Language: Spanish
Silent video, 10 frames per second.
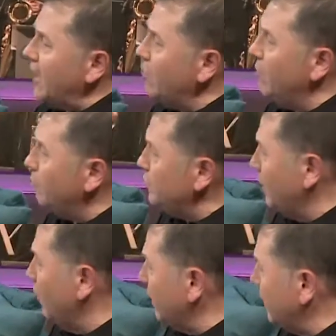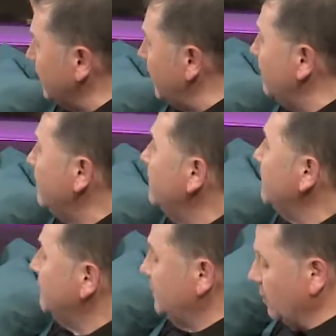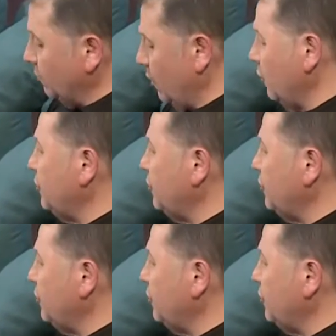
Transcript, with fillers: algo de música original de alguno de los